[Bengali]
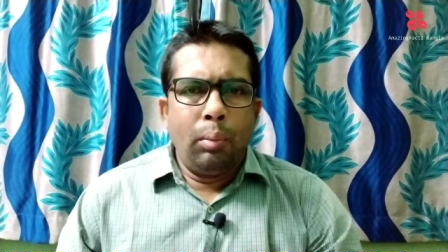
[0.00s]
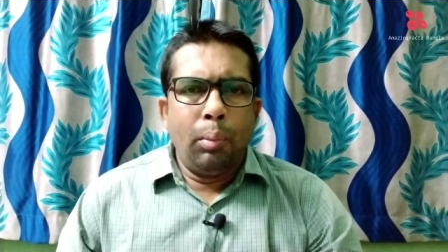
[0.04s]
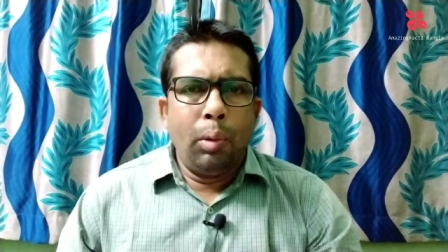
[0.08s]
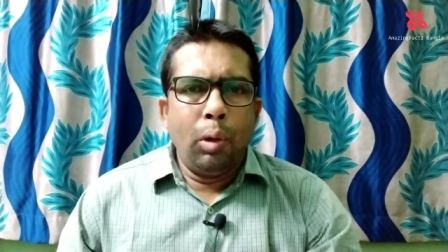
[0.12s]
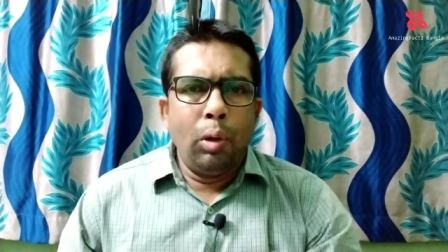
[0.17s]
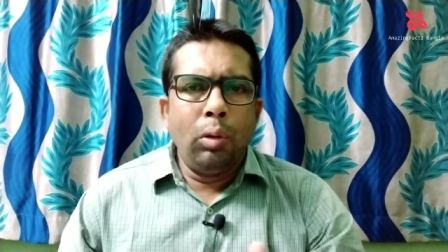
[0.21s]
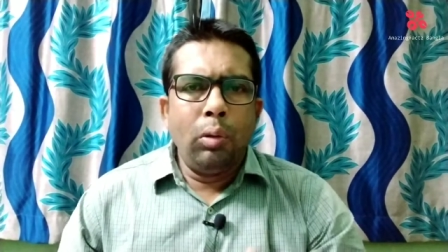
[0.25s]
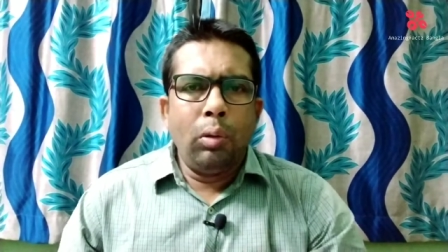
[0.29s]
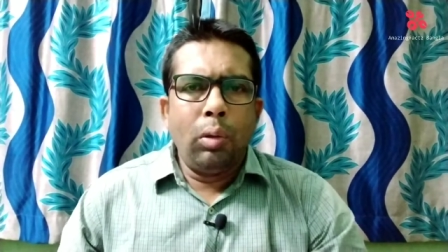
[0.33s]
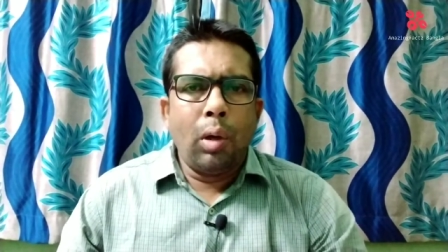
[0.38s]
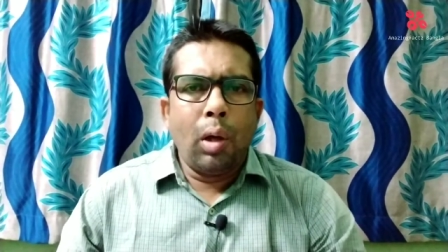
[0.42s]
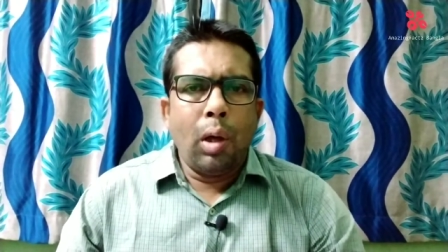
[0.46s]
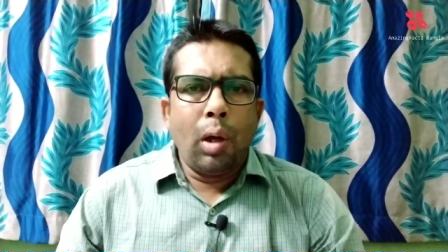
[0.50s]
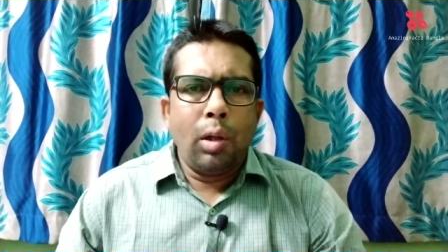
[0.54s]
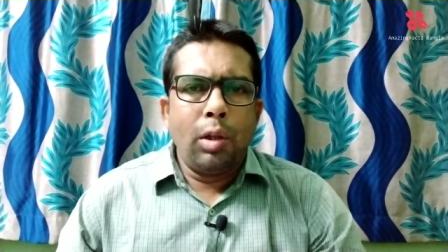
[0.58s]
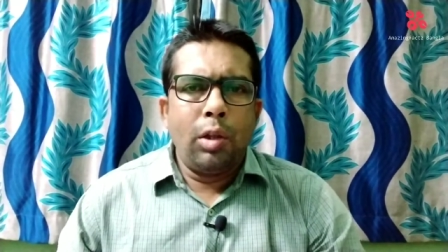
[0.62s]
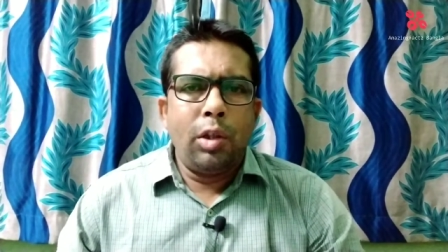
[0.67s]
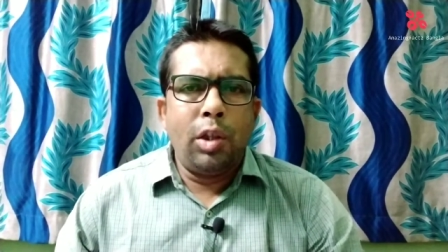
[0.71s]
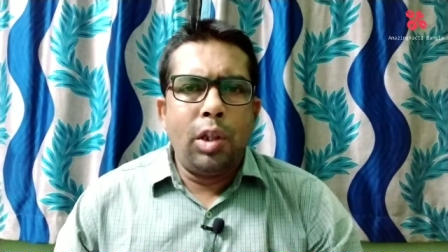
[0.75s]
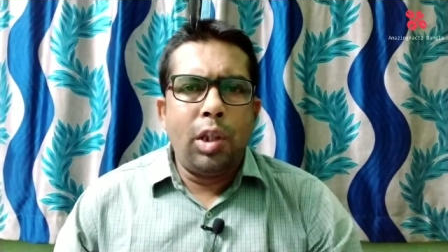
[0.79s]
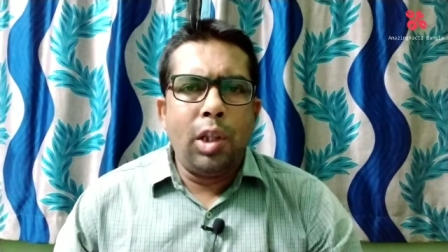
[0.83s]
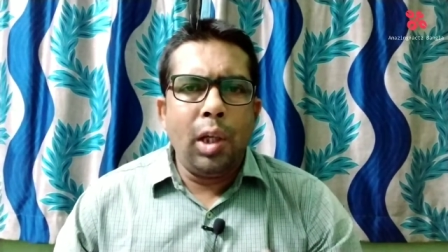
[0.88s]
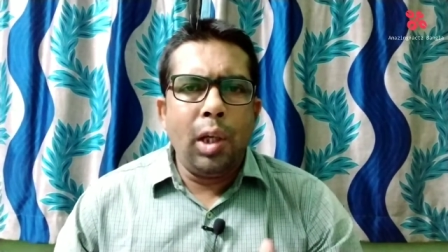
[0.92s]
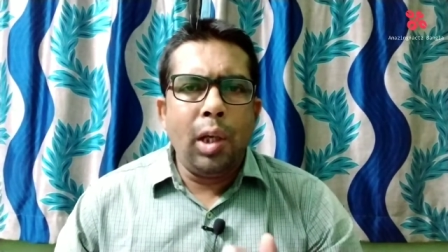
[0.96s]
বন্ধুরা
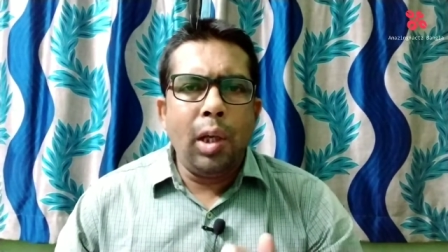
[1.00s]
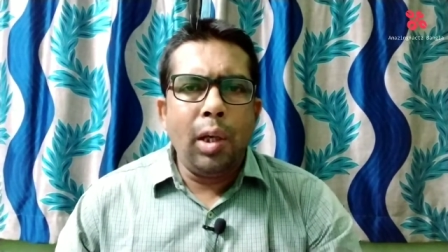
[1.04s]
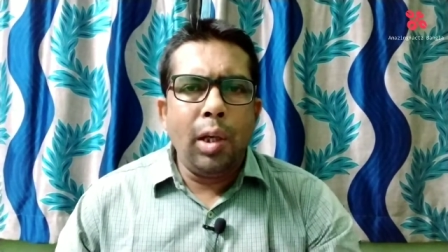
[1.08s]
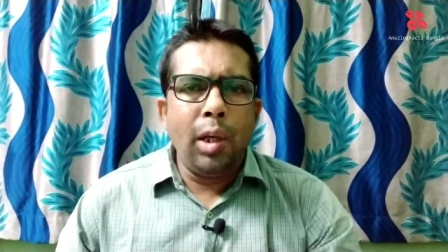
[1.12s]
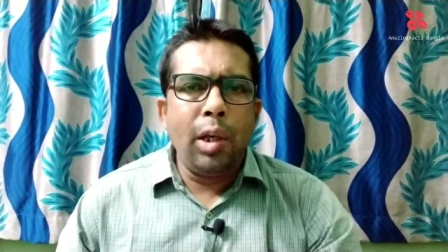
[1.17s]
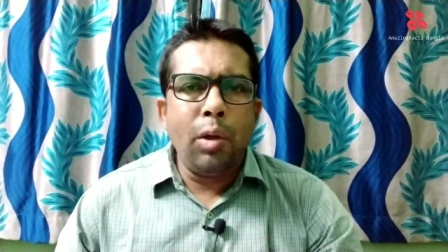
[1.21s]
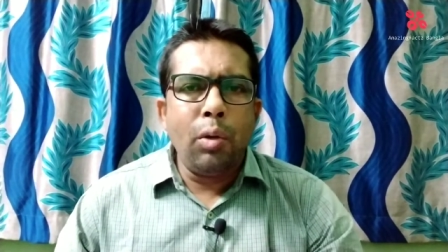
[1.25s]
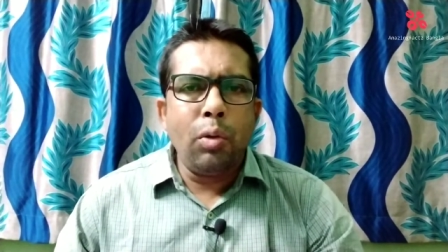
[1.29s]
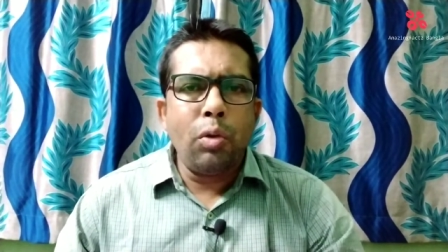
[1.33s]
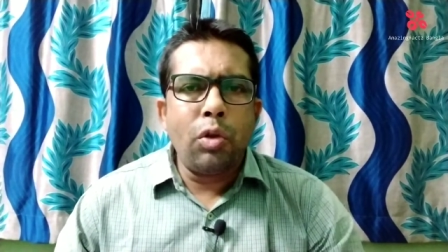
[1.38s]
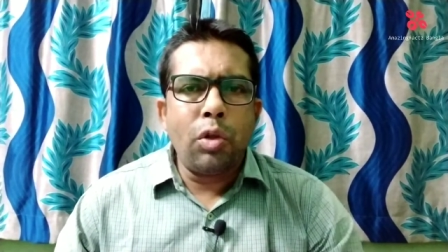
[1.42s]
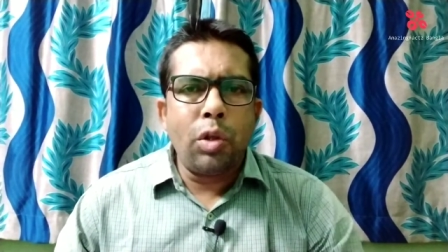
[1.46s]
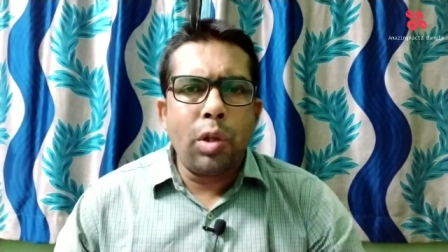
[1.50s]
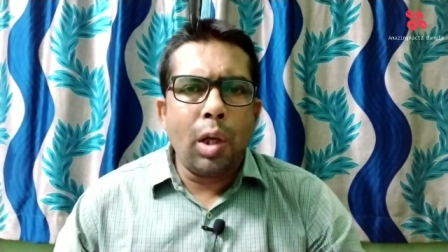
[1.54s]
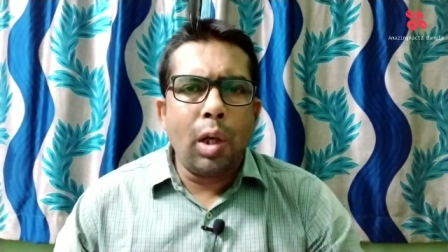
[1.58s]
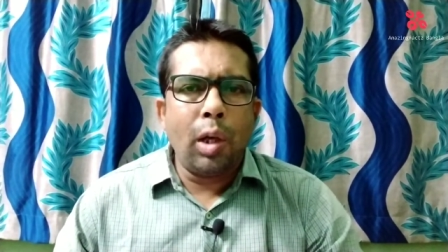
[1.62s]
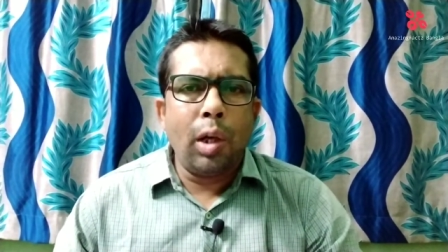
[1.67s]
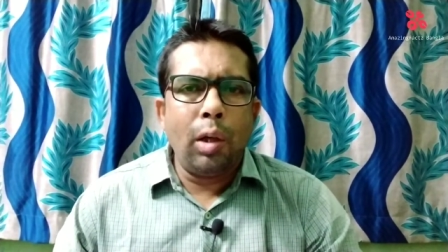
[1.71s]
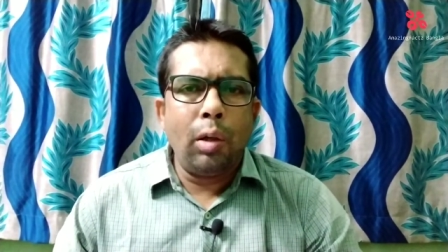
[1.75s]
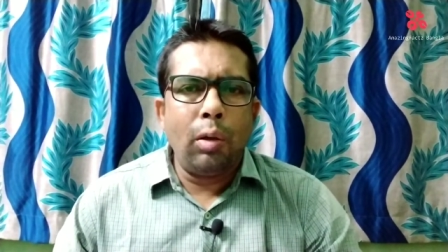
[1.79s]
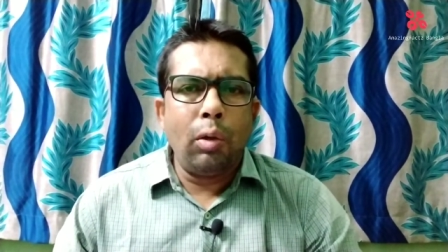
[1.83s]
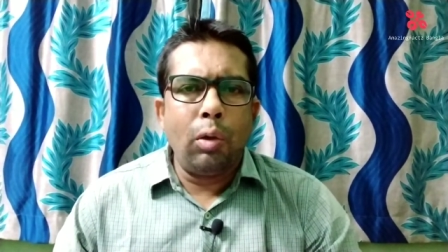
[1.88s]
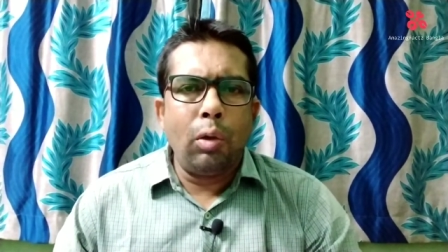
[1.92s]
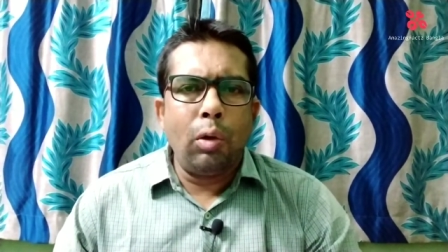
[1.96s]
যে নিউজ
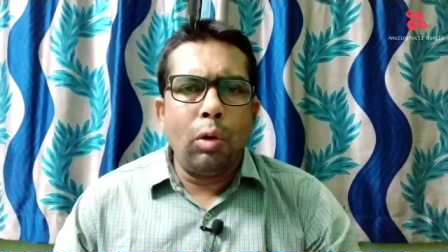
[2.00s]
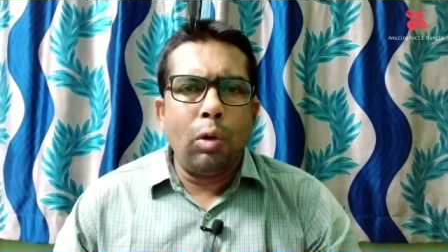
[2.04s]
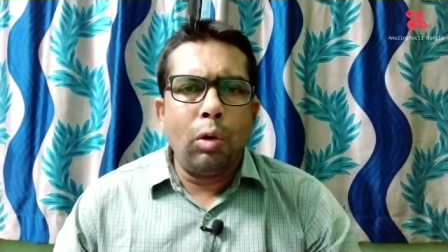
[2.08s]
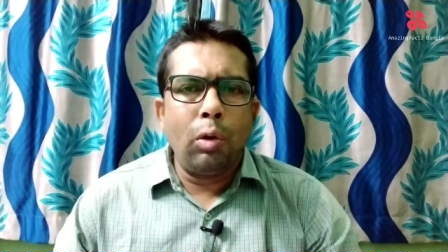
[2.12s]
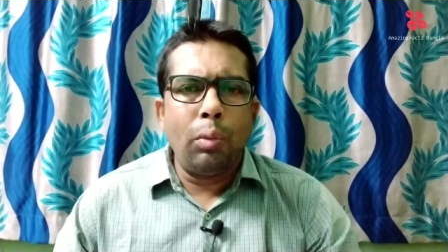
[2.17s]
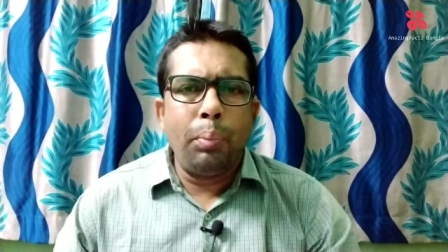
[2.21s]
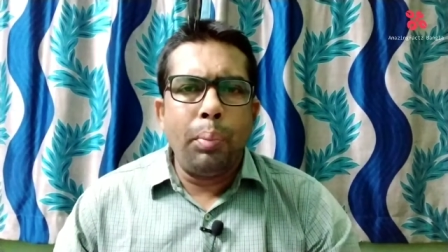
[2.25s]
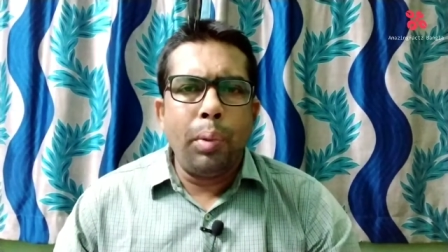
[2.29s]
চ্যানেলগুলো